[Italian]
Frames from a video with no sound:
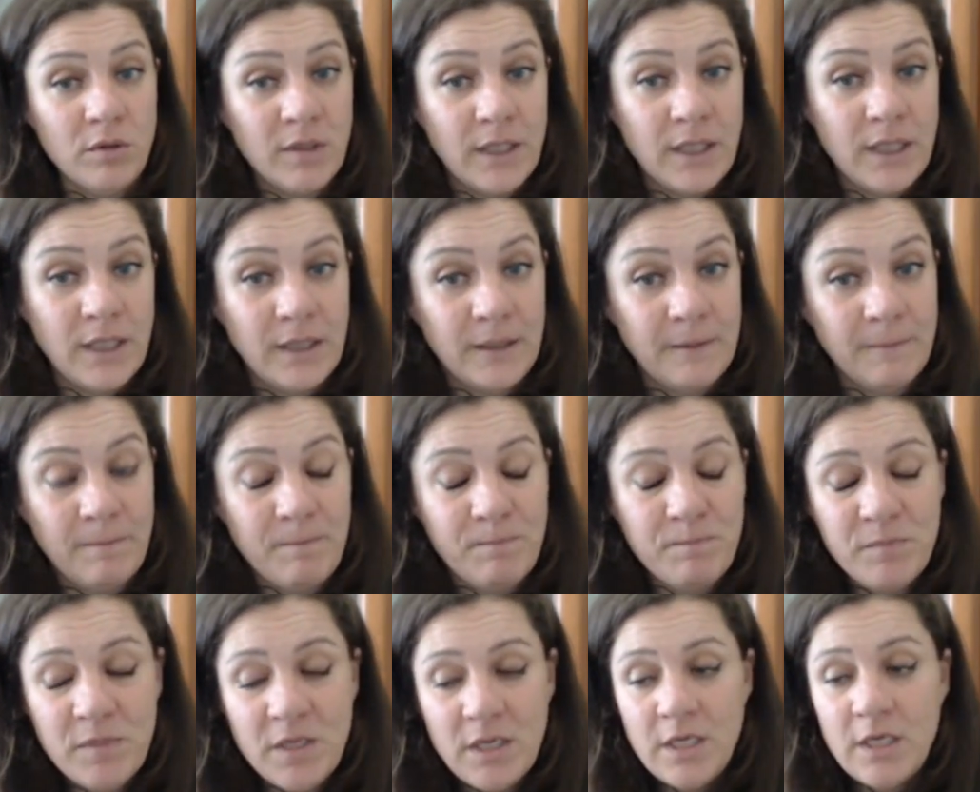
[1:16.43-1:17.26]
E
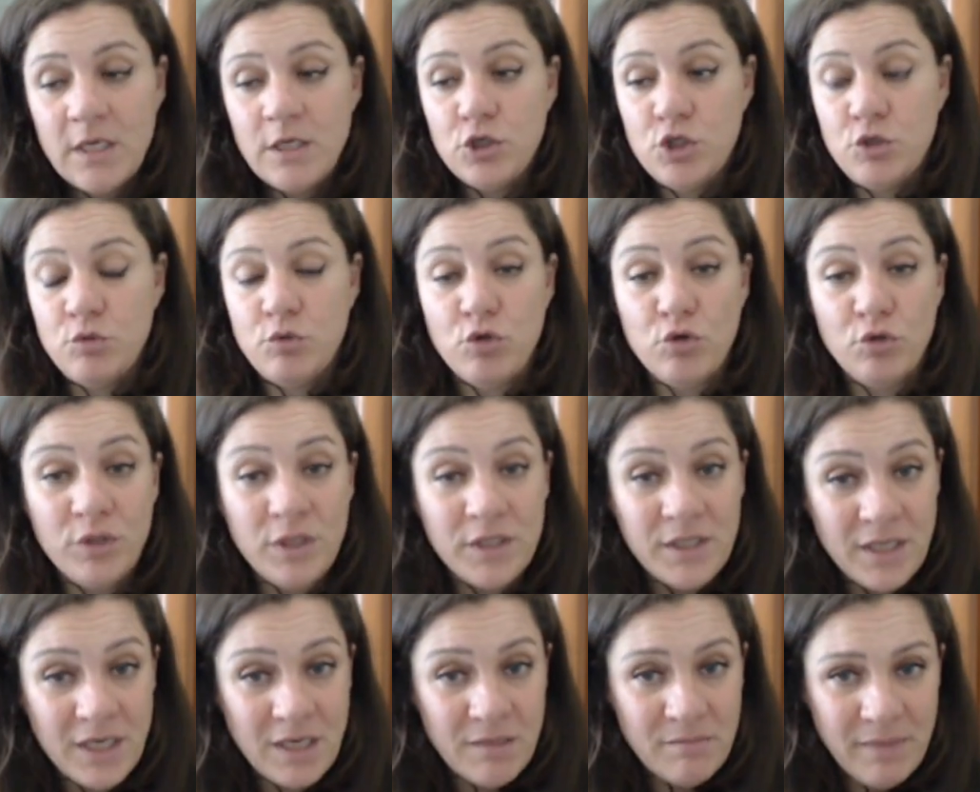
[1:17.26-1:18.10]
ci vogliono
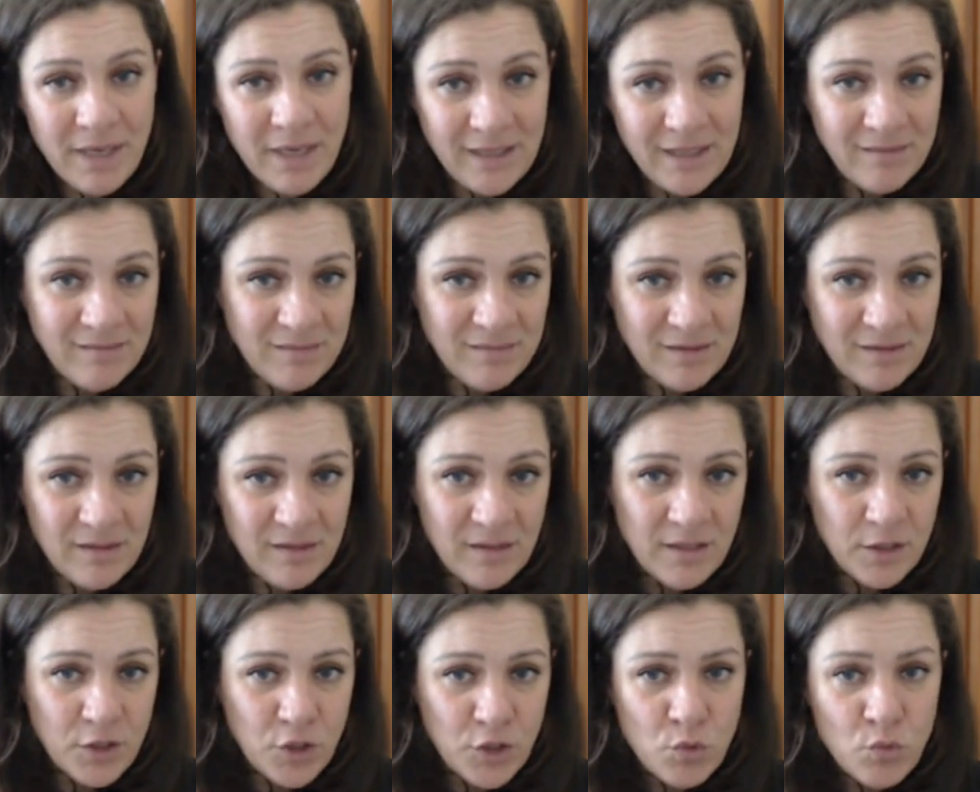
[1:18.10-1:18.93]
degli elementi,
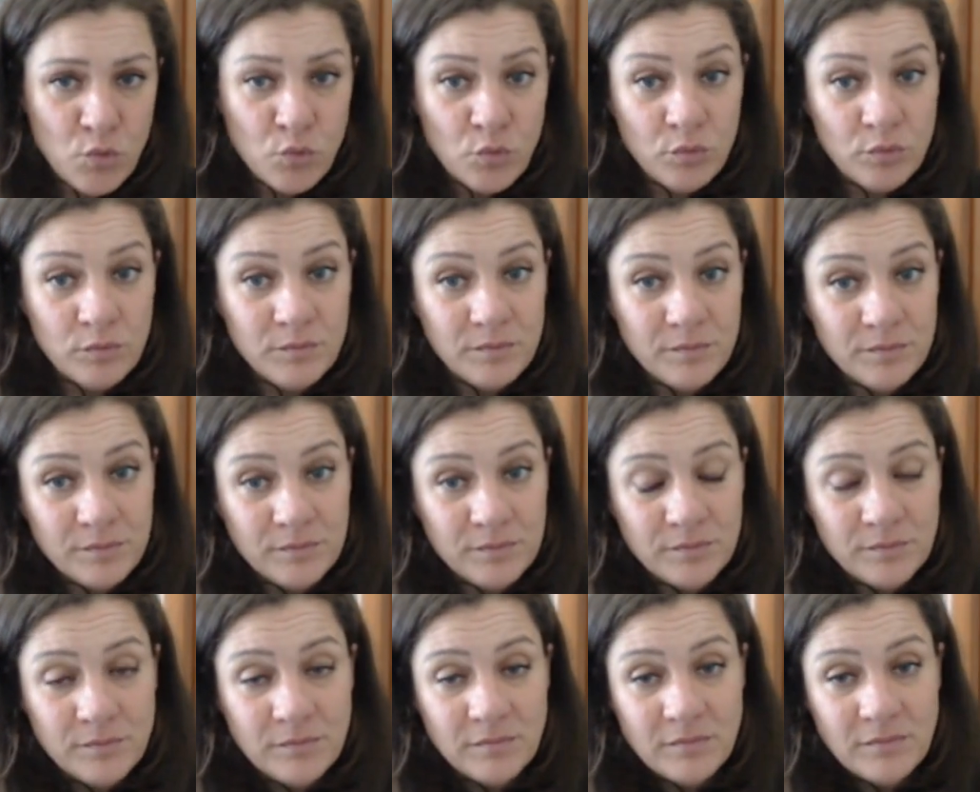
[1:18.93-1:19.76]
delle cue mh,
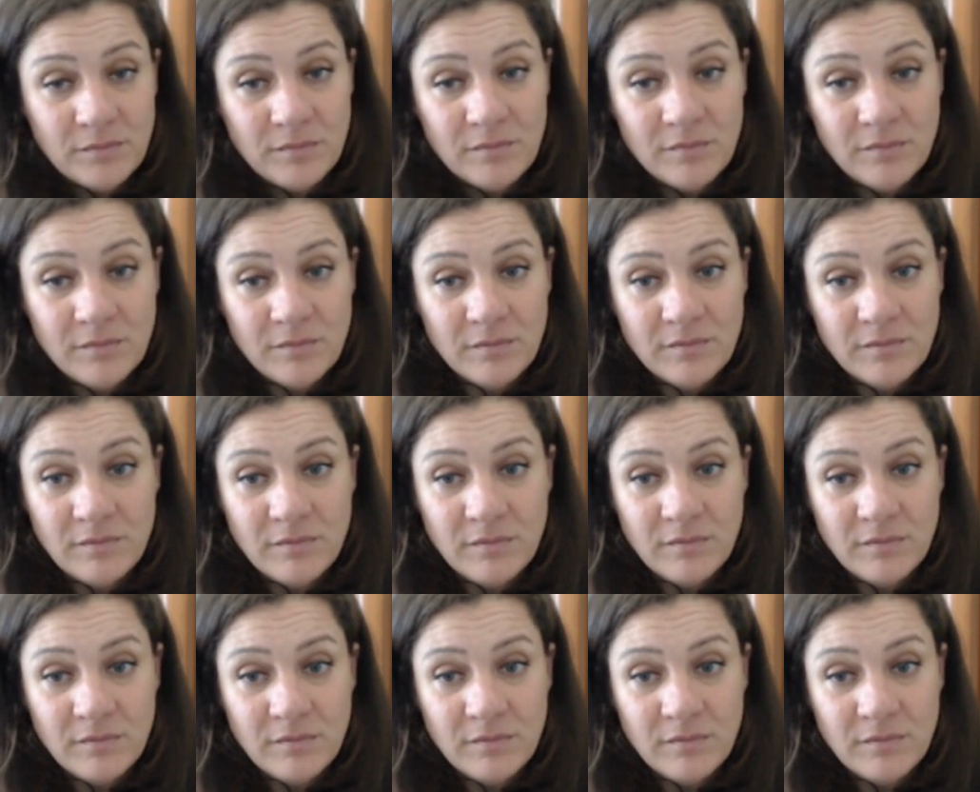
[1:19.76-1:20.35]
mm,